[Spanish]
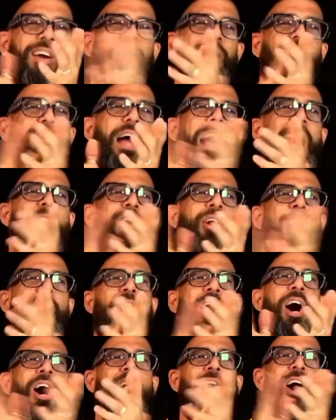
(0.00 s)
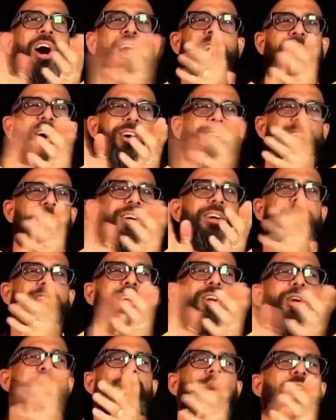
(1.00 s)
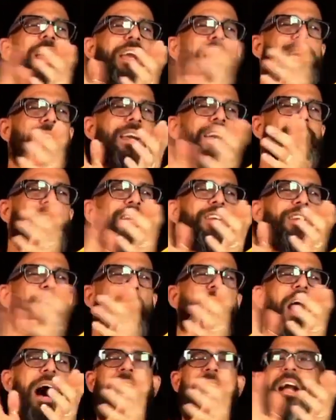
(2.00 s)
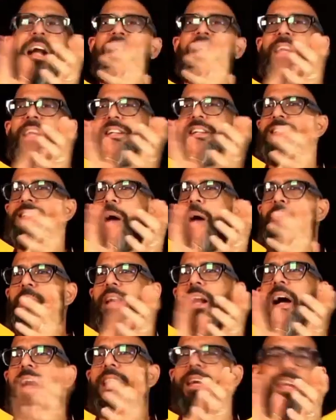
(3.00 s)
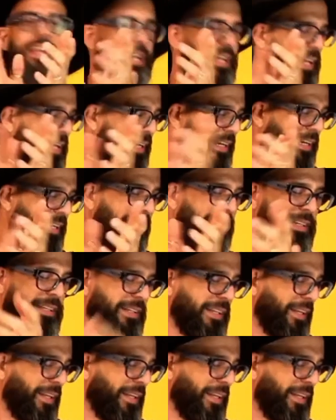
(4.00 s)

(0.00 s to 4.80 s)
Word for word: ¡Bravo! Luis, Joani, Zapiraín,